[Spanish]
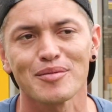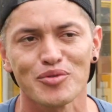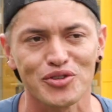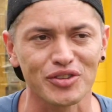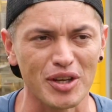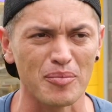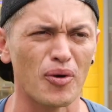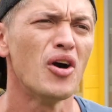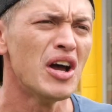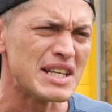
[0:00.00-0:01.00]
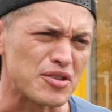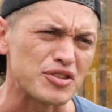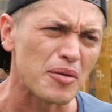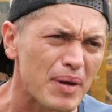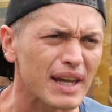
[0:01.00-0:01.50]
mucho tiempo. Si
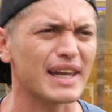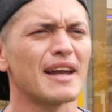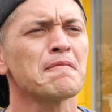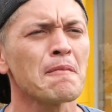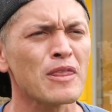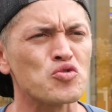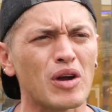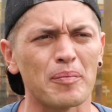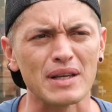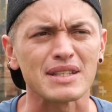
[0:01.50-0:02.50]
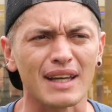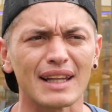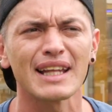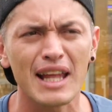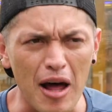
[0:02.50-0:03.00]
usted ve que su capacidad
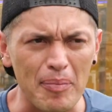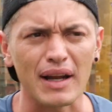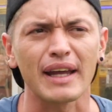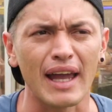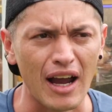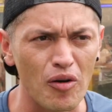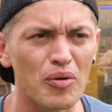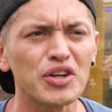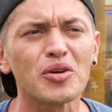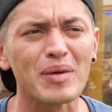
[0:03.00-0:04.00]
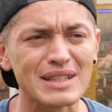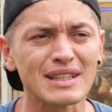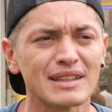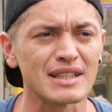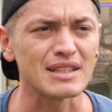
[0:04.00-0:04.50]
le da para que haga un poquito más de
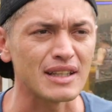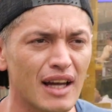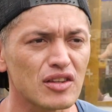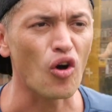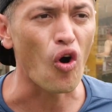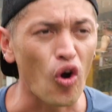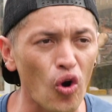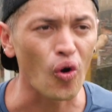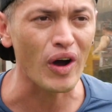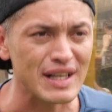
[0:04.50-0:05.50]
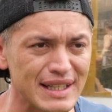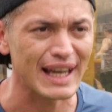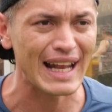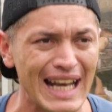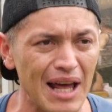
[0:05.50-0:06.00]
intensidad o lo hace
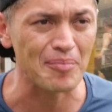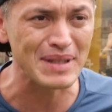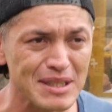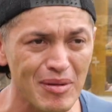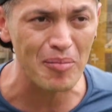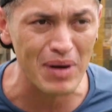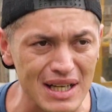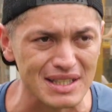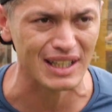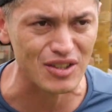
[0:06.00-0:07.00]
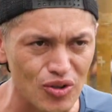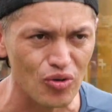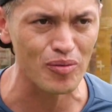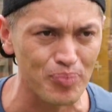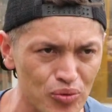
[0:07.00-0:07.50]
en la misma marcha,
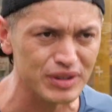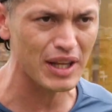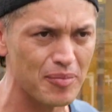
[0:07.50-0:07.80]
solo en punta de